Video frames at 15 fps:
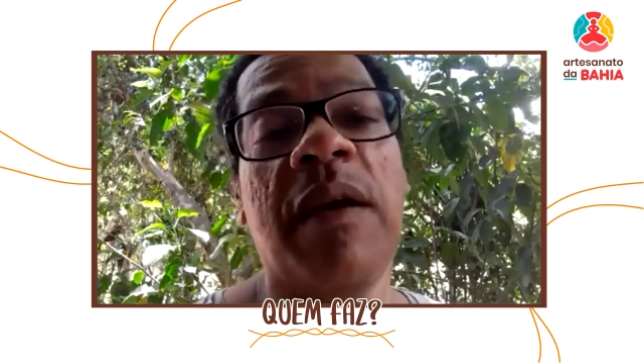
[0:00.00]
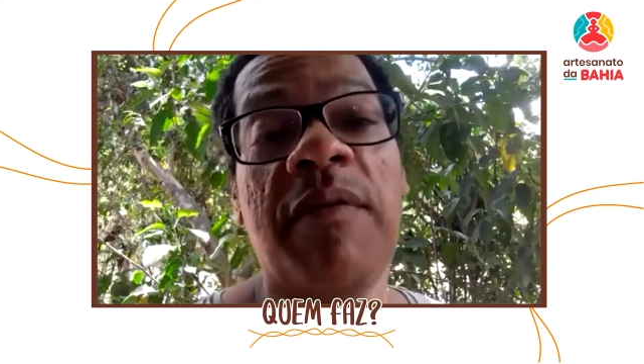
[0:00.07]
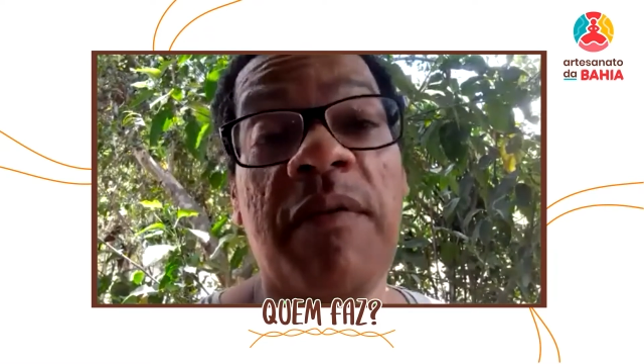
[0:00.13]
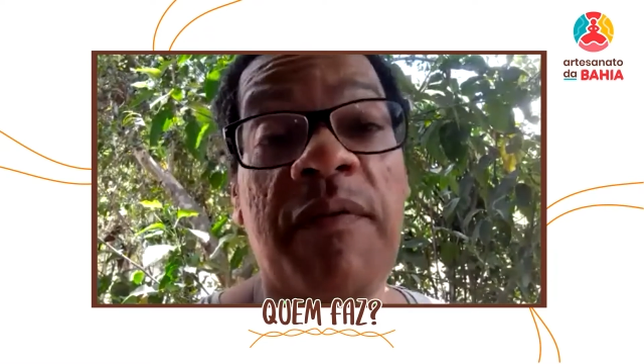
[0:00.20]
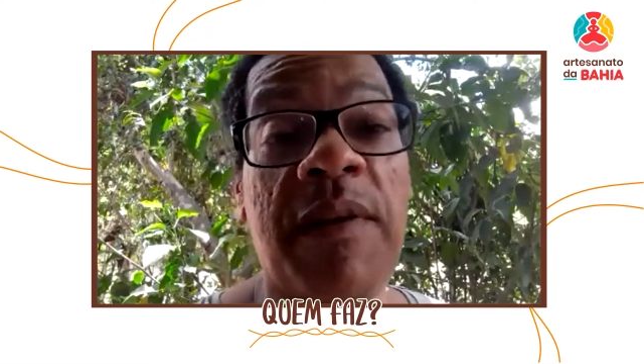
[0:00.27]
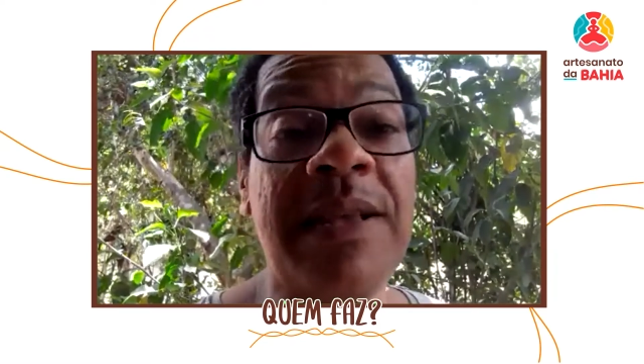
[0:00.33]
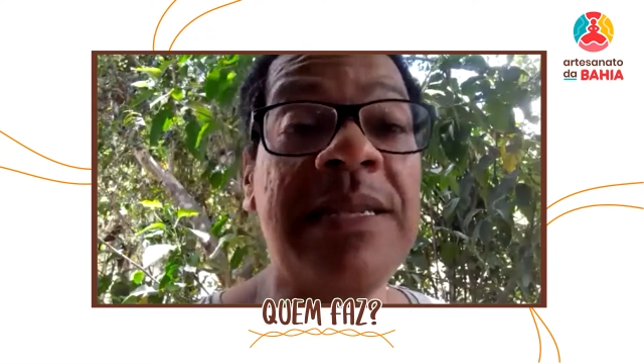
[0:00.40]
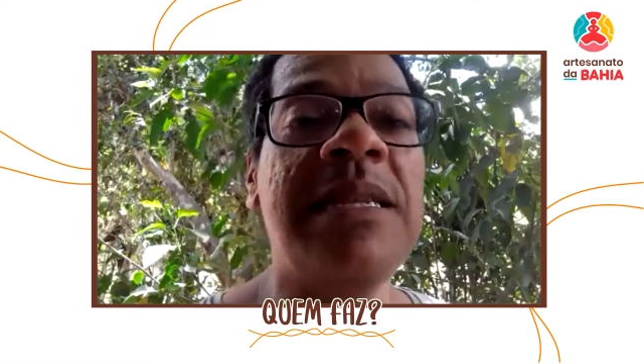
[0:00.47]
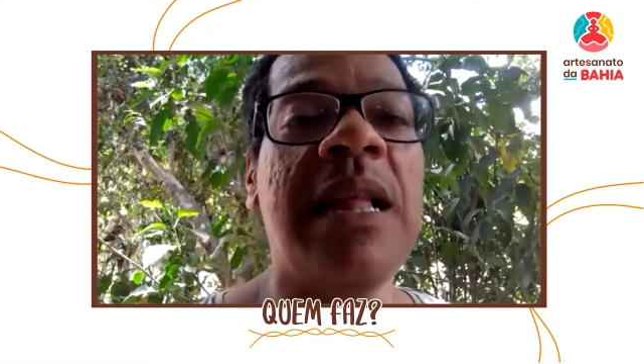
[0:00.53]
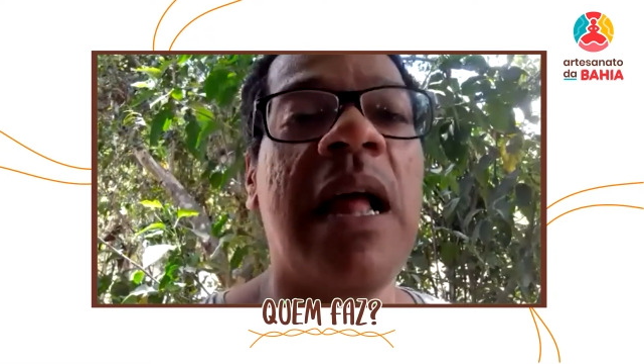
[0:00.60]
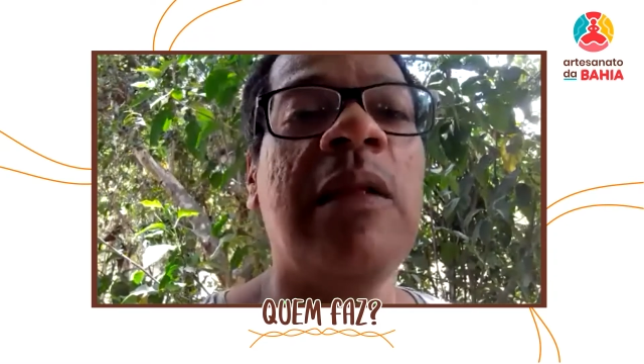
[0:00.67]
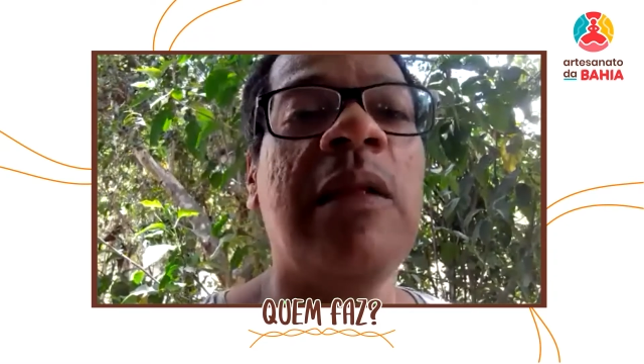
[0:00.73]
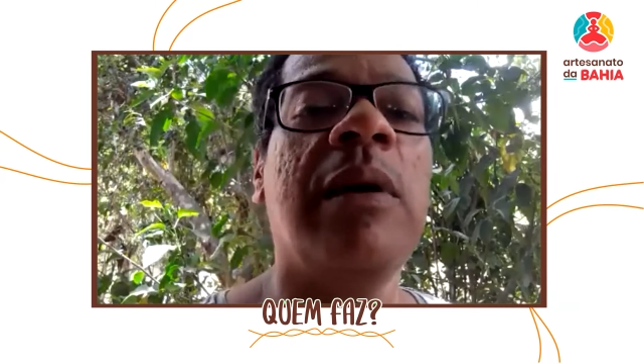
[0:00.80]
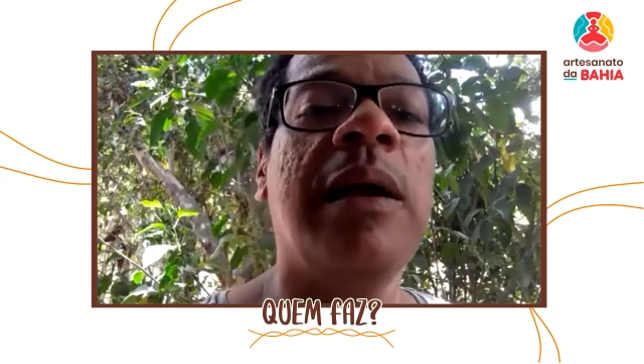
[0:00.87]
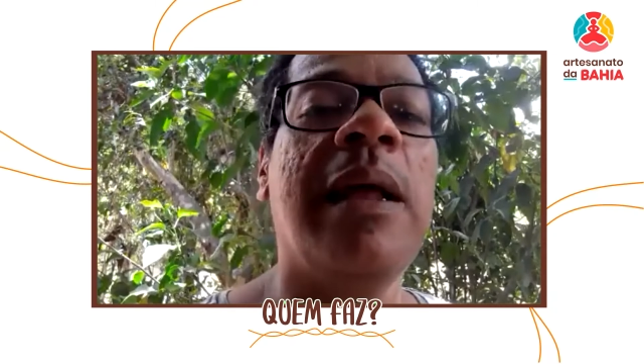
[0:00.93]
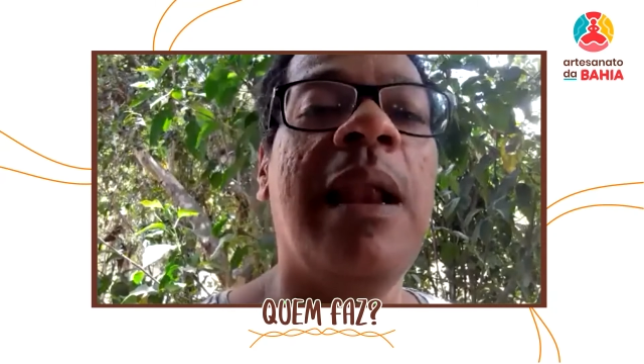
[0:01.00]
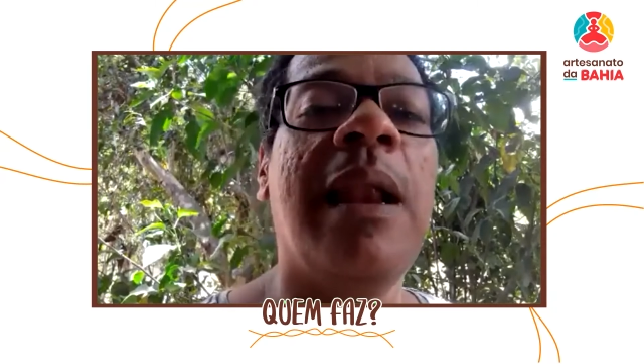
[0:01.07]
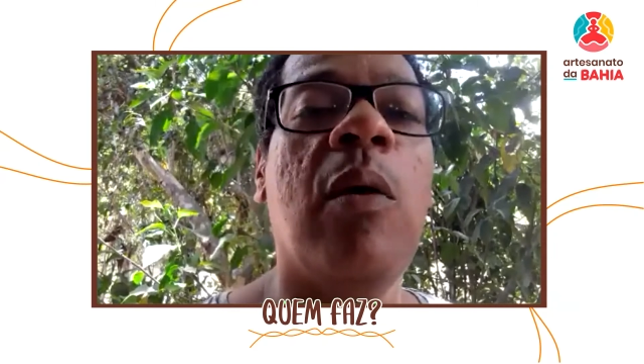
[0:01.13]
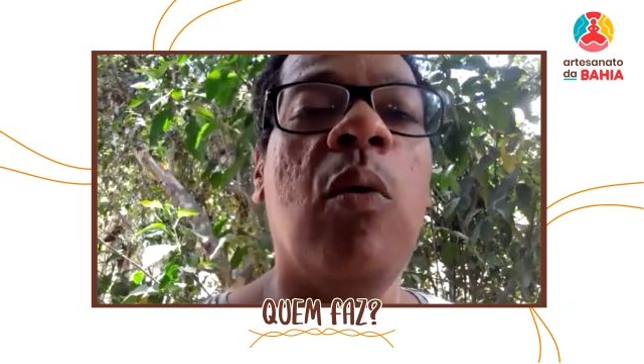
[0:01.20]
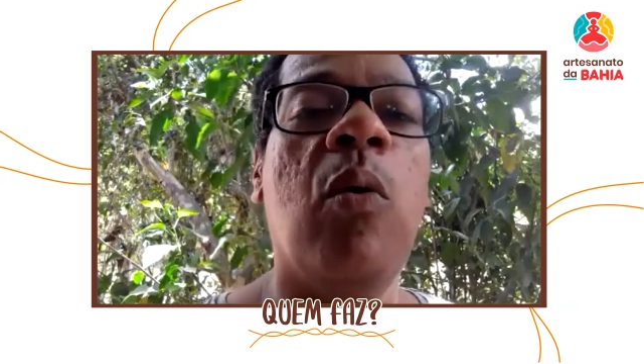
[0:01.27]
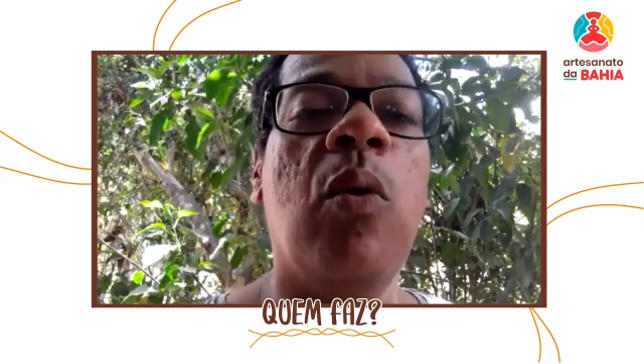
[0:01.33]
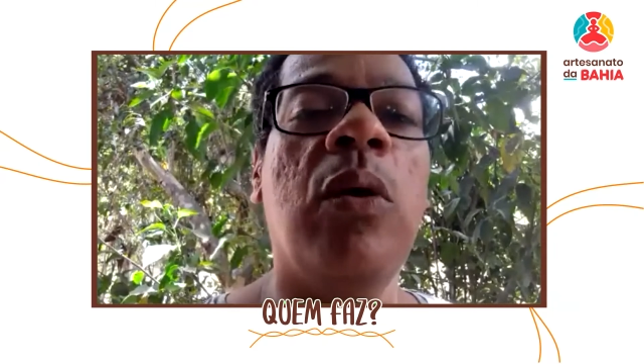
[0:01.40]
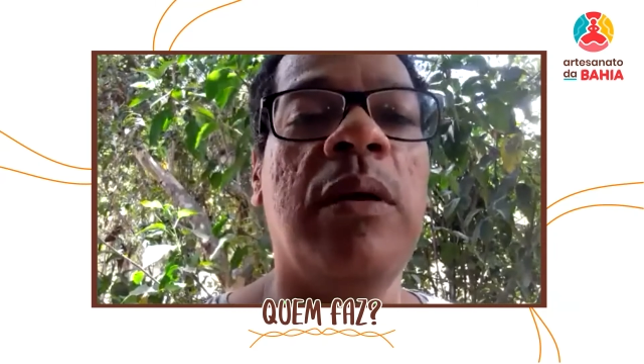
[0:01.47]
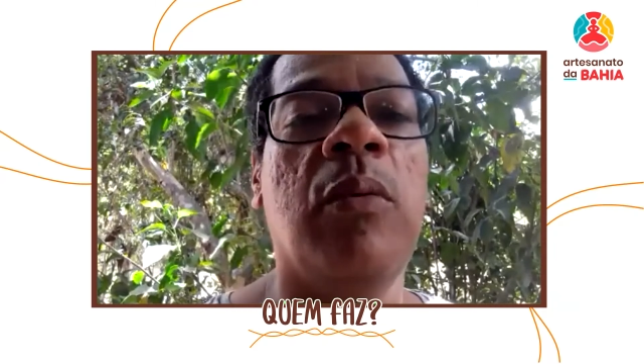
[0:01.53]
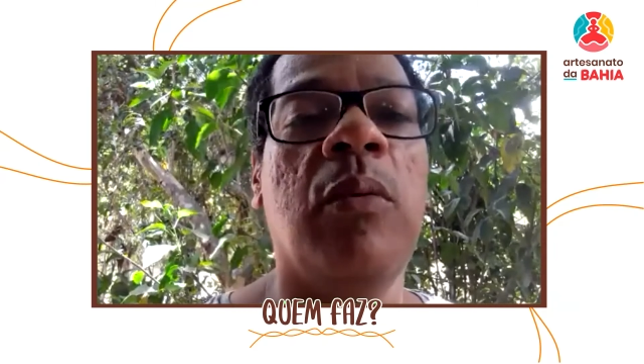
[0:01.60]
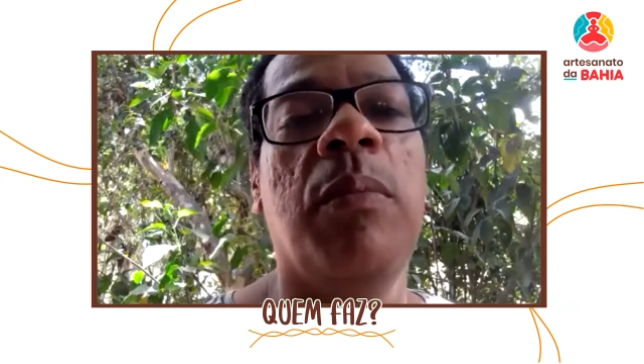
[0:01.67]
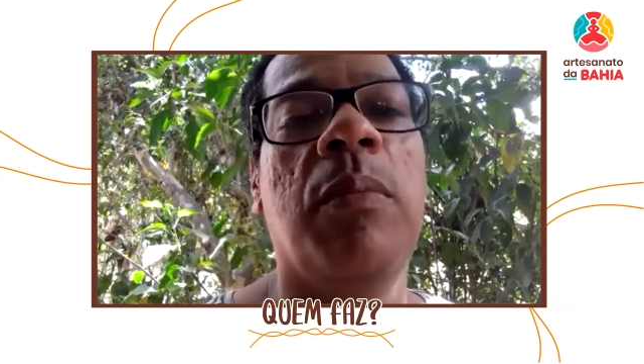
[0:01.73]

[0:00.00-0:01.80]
fascinado com aquela cor que,